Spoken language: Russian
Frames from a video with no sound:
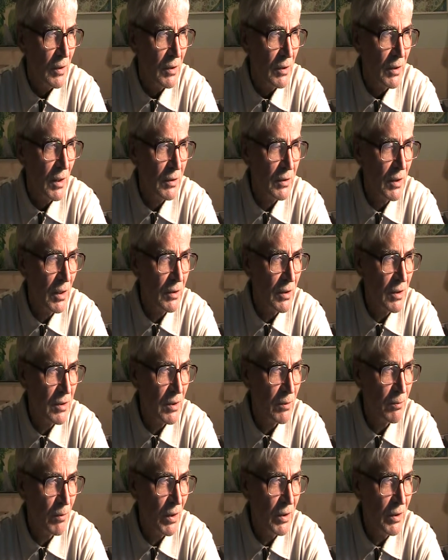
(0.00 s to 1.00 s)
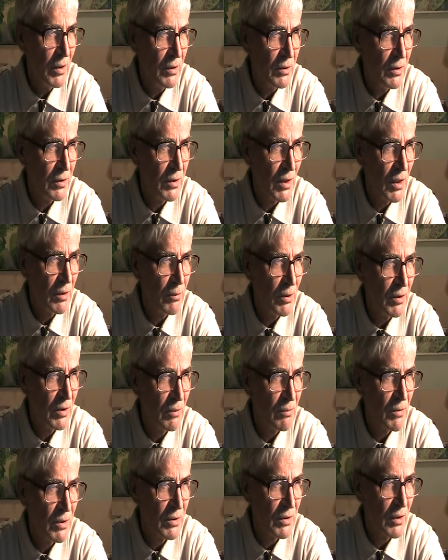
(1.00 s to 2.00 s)
Когда она заболела, я об
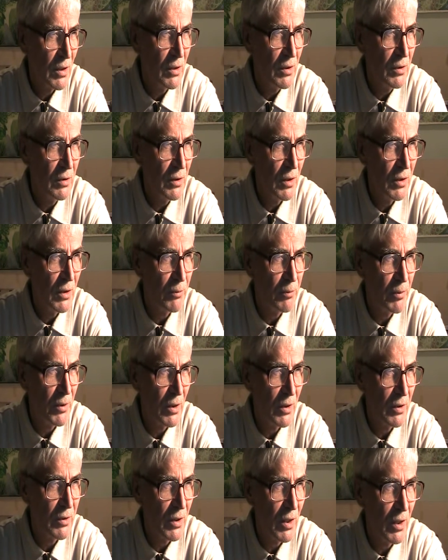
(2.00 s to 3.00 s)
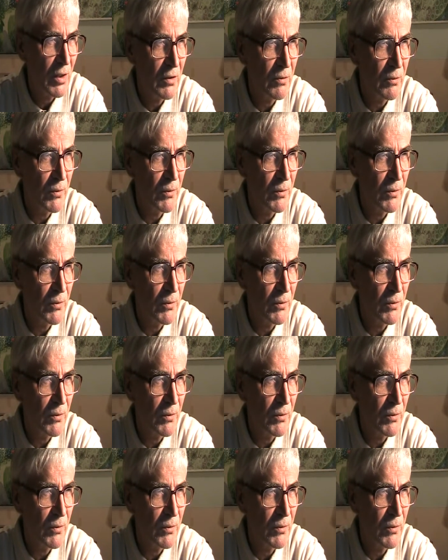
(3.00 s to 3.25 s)
этом знал, она прилетала в